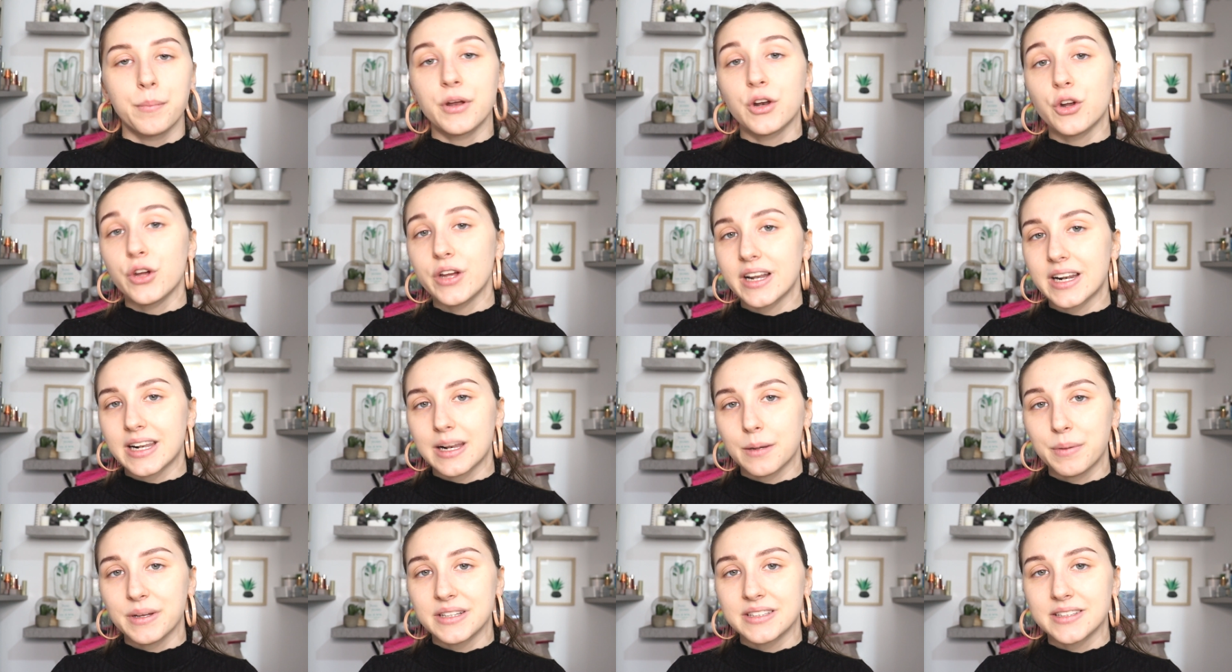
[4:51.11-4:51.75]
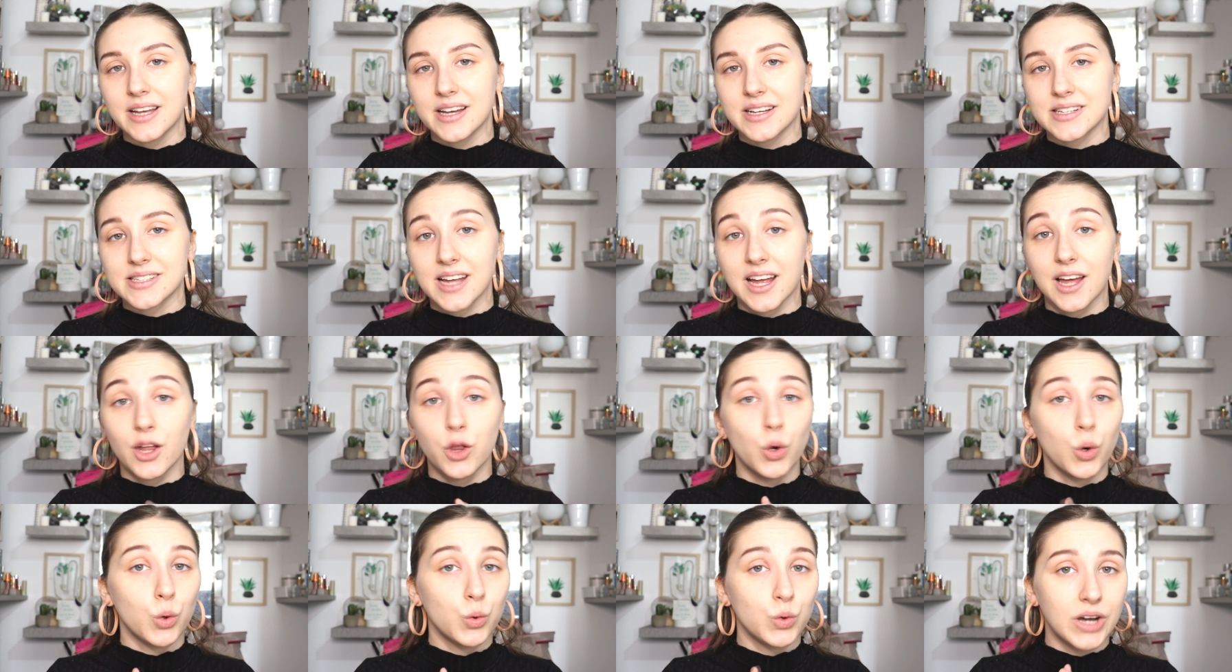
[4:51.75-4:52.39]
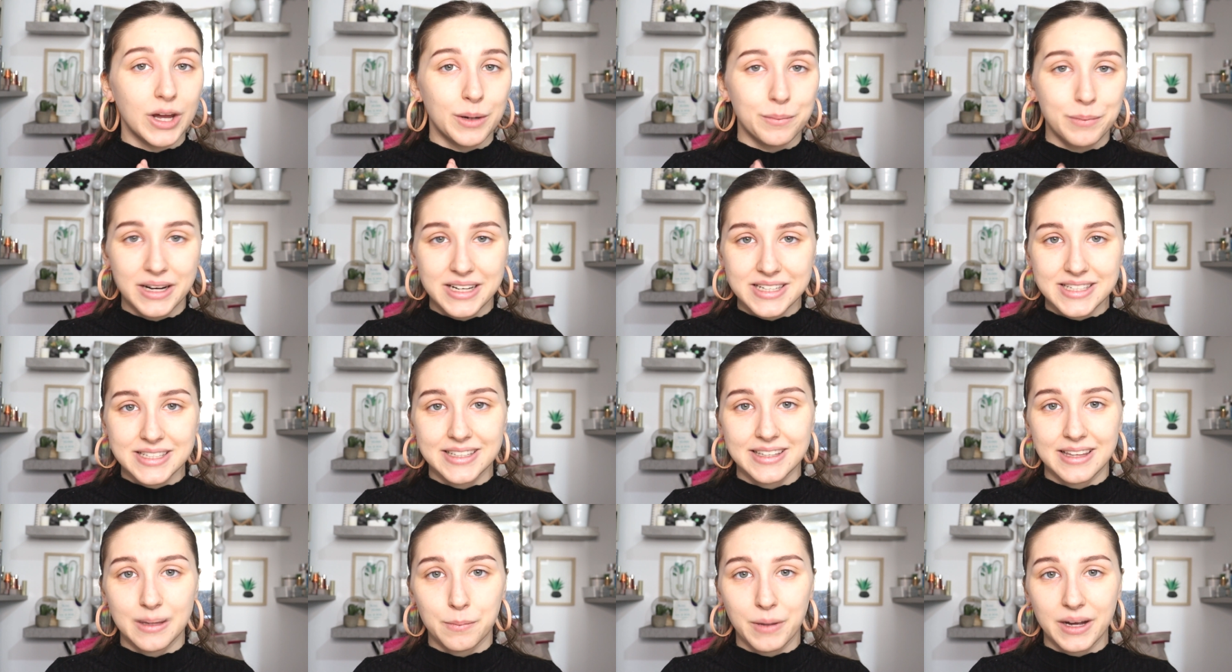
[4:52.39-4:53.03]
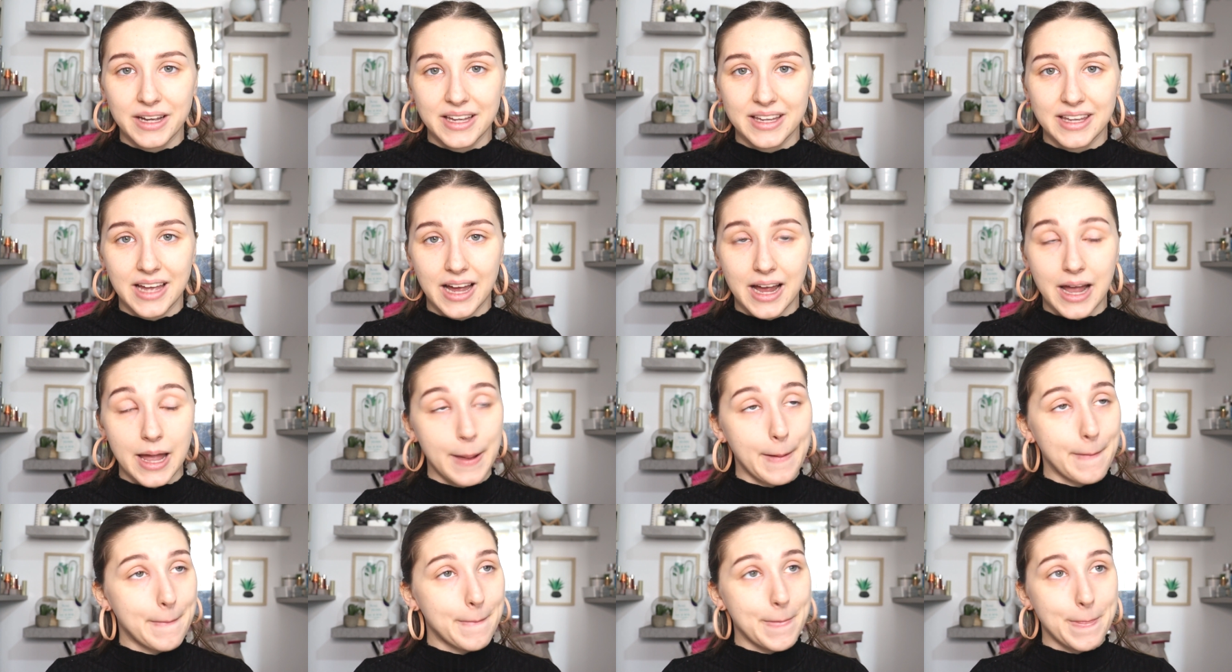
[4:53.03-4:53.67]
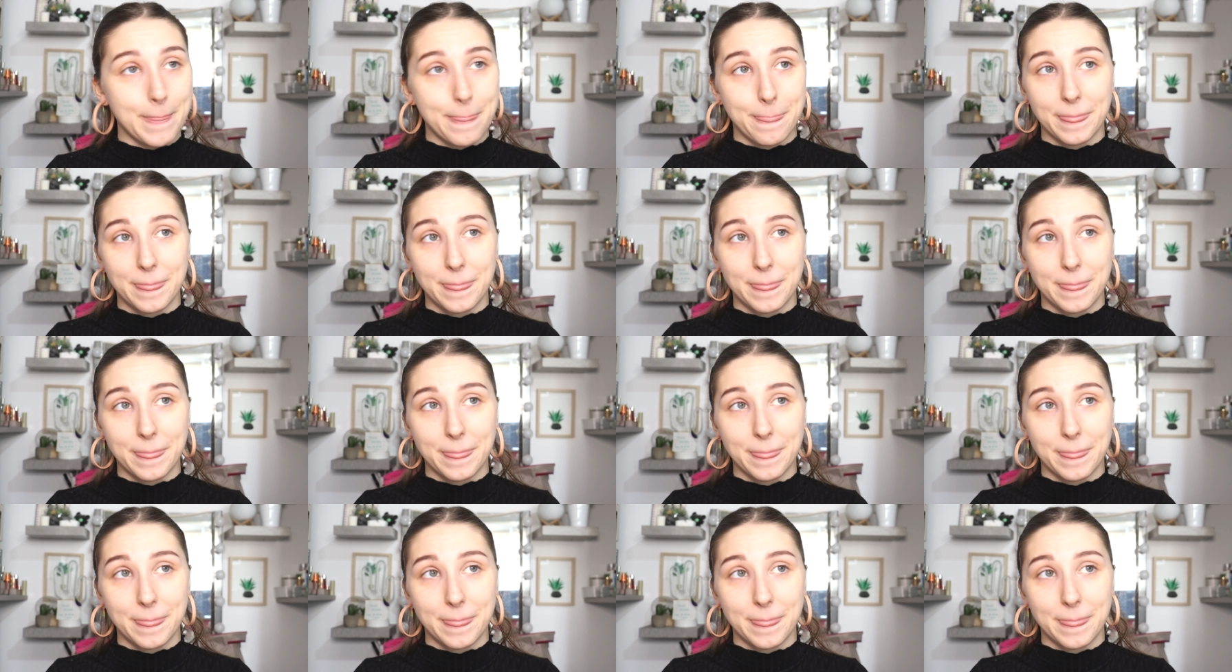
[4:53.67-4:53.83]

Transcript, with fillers: Pero de repente han sacado una base de maquillaje